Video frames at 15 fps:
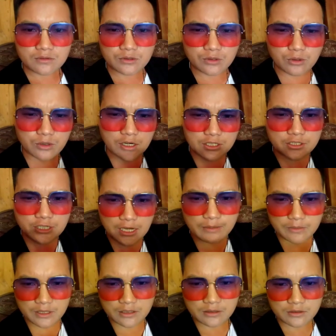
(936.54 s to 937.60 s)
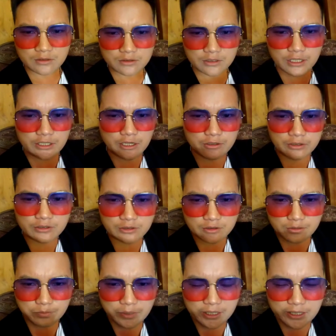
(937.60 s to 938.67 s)
Donald Trump này, tích chìm
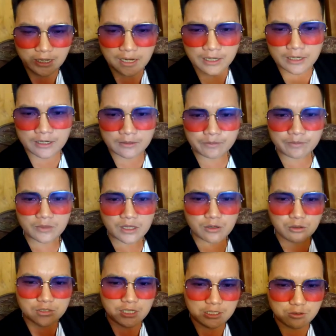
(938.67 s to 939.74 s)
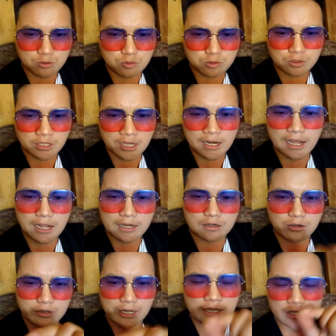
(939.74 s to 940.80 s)
Mecca này, lu sát chú nhá là
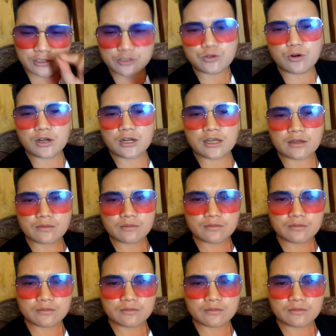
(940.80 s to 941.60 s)
có đen để xuống này,